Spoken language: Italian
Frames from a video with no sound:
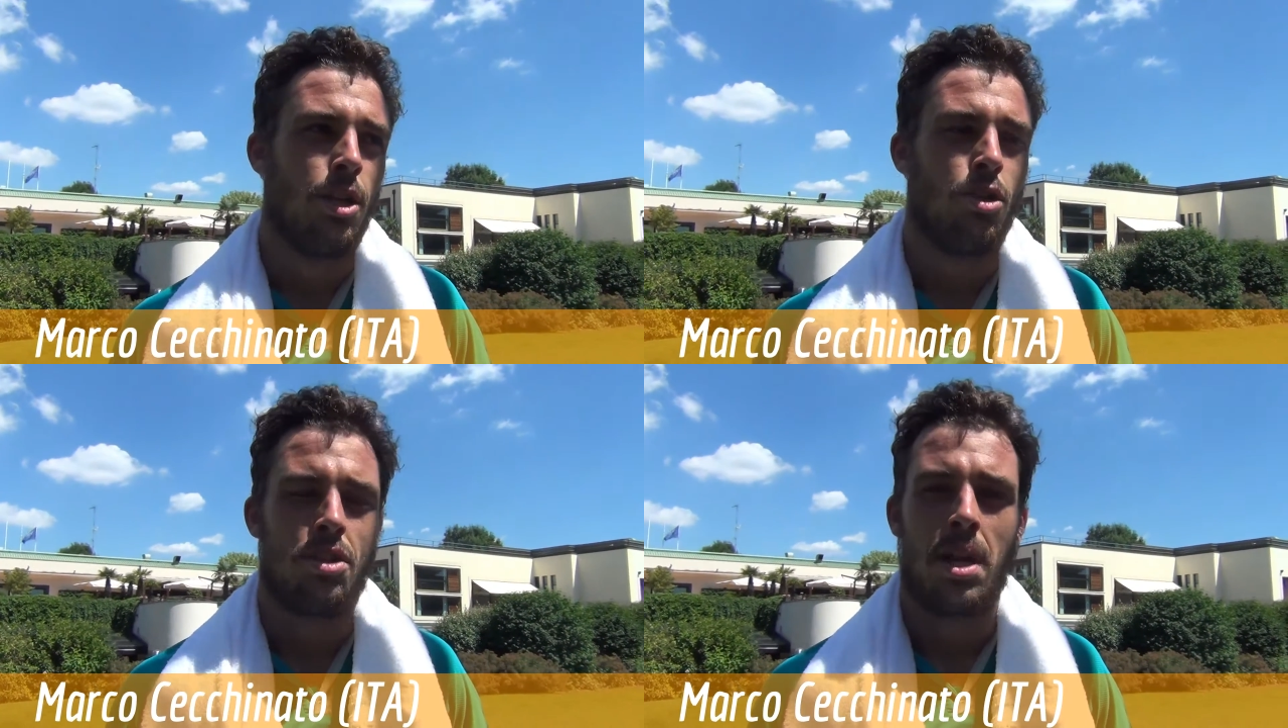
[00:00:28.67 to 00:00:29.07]

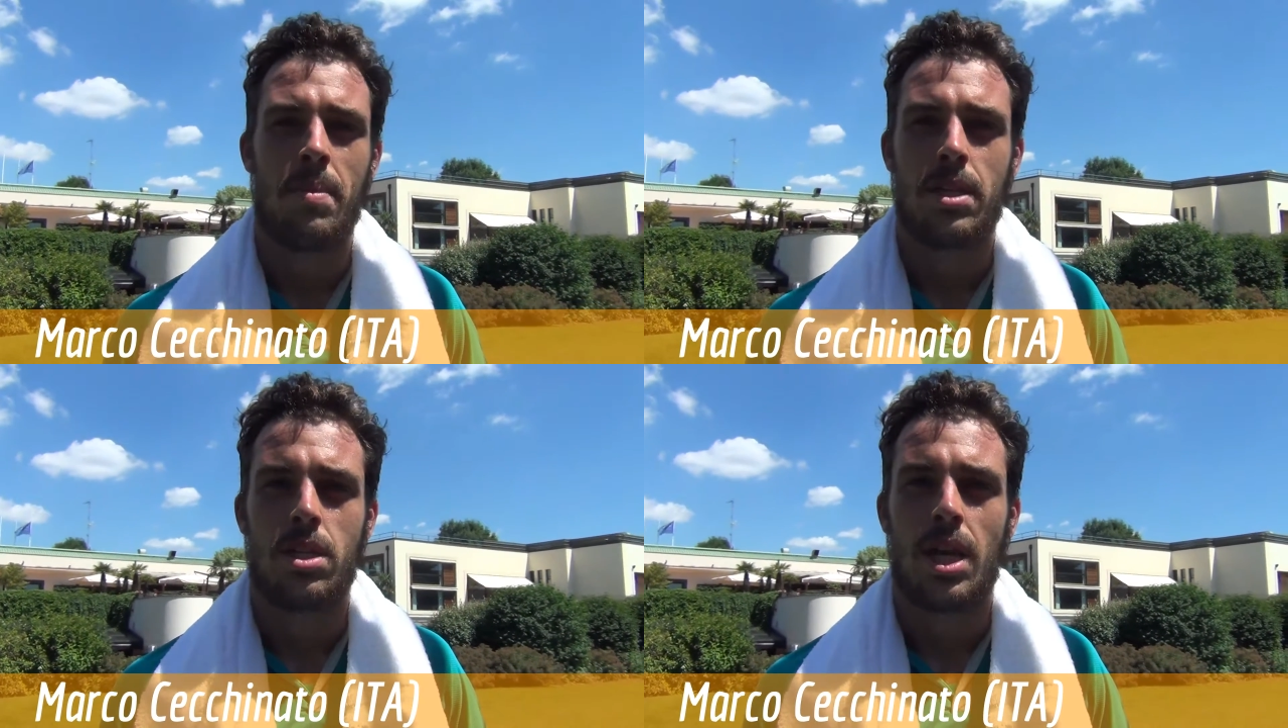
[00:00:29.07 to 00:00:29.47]
Non si era
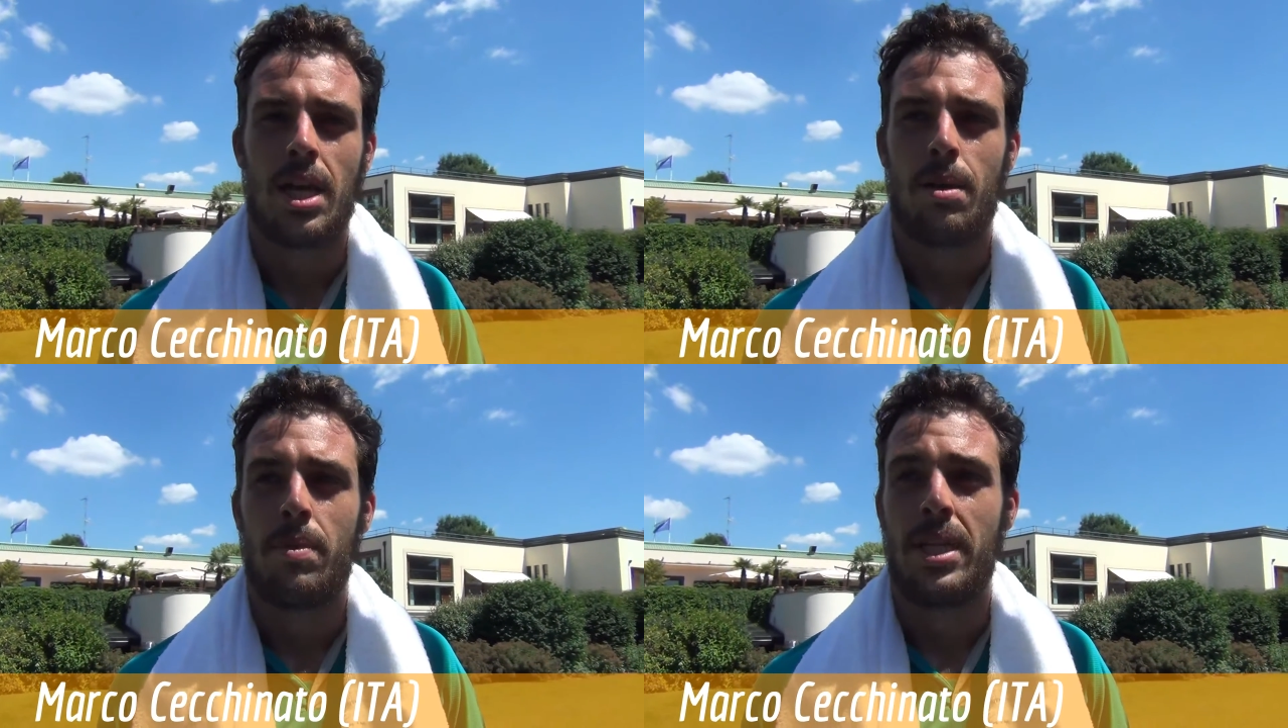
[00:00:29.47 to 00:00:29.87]

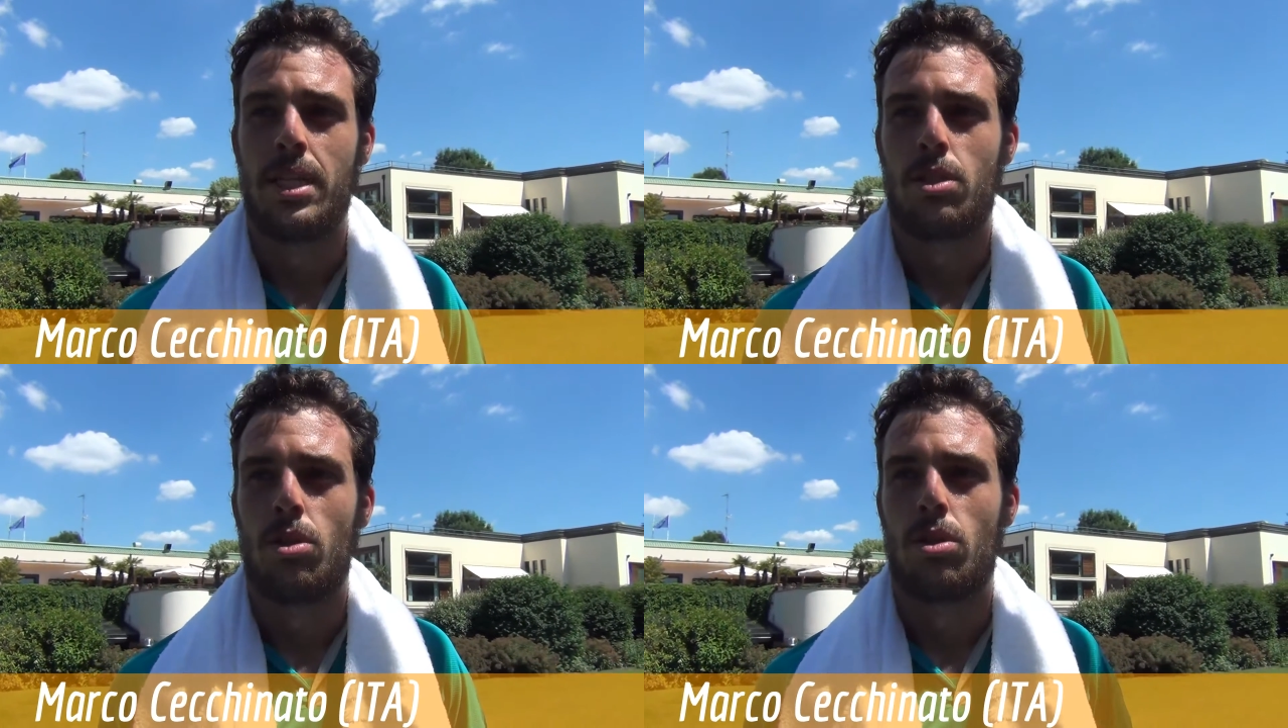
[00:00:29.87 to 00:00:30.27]
messa
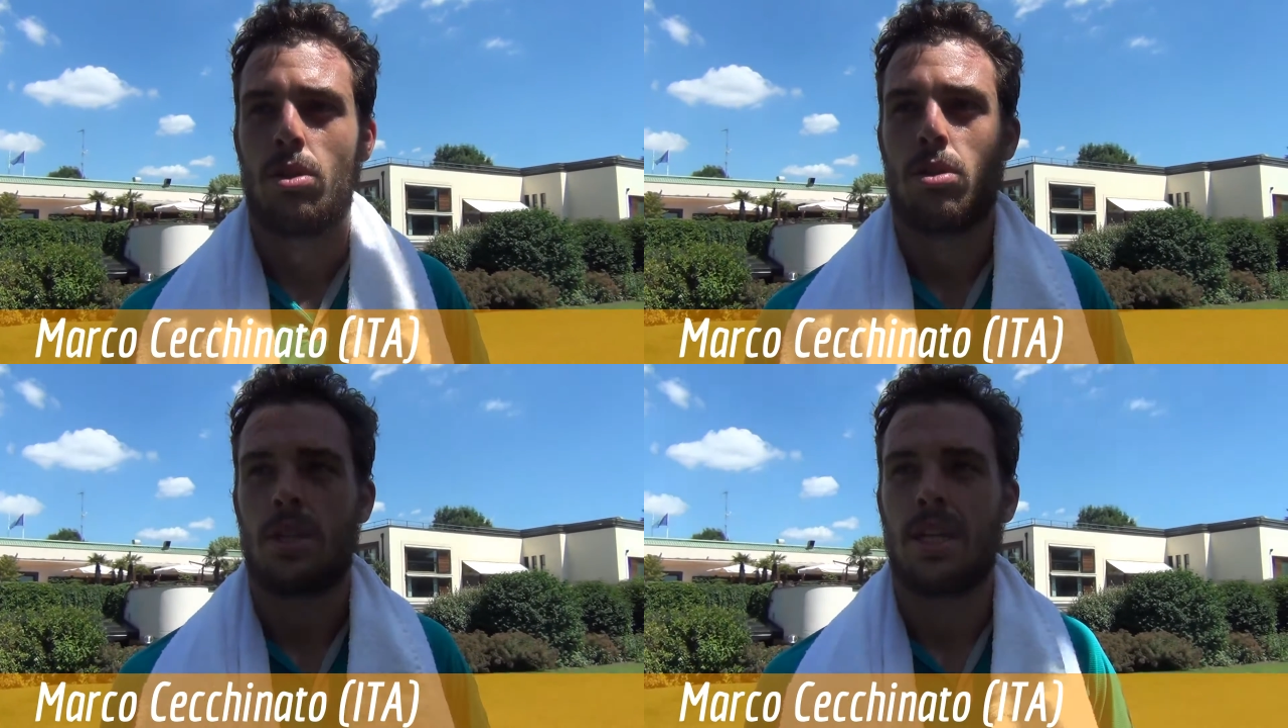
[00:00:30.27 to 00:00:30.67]

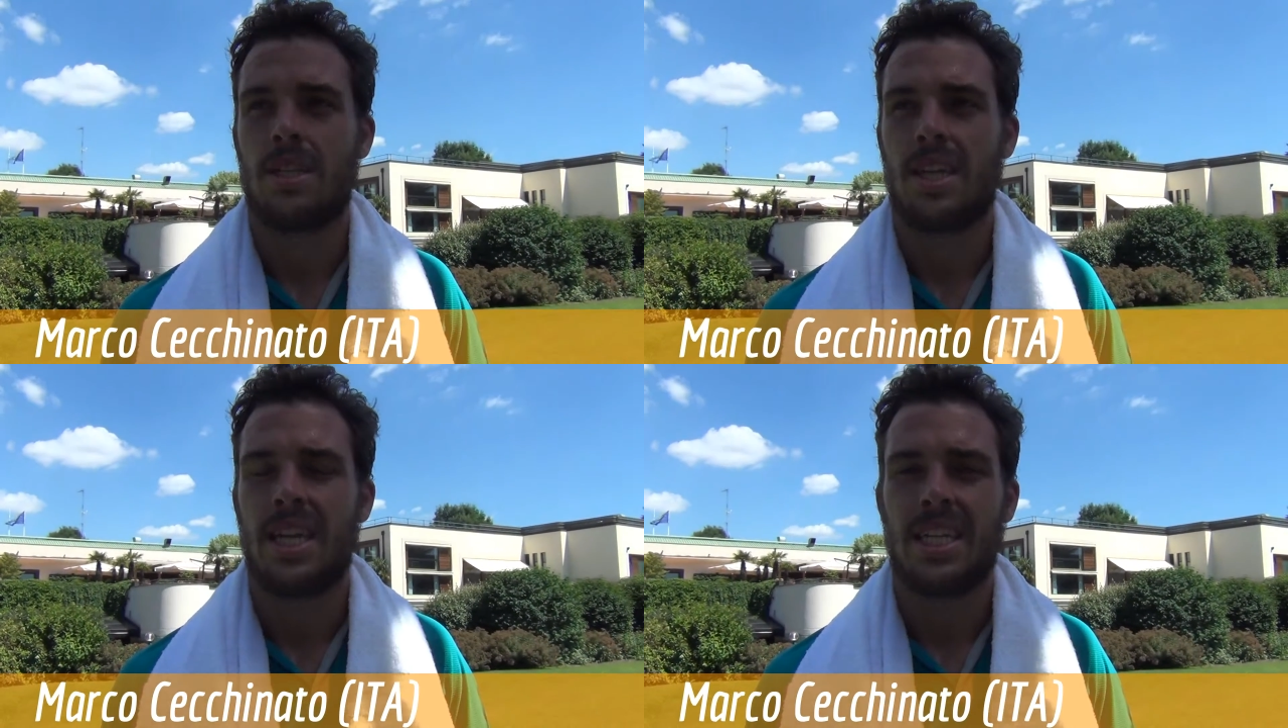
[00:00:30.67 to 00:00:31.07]
benissimo,
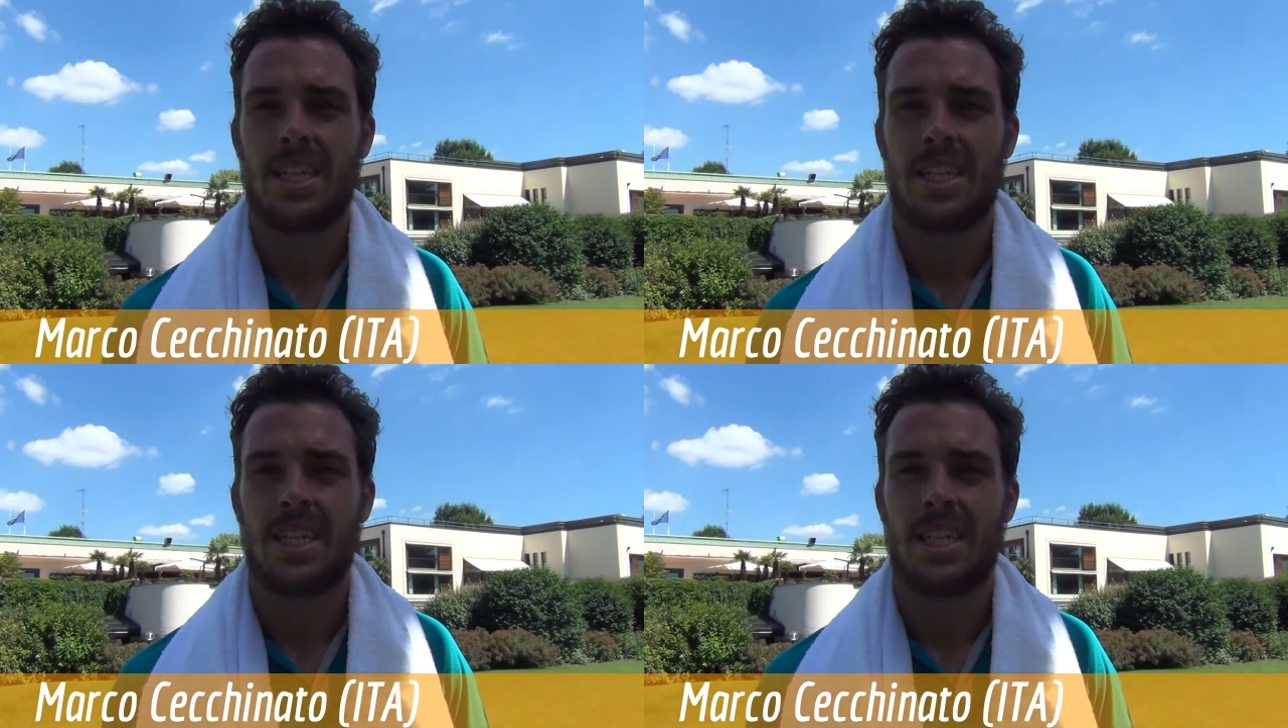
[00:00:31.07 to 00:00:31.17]
tante,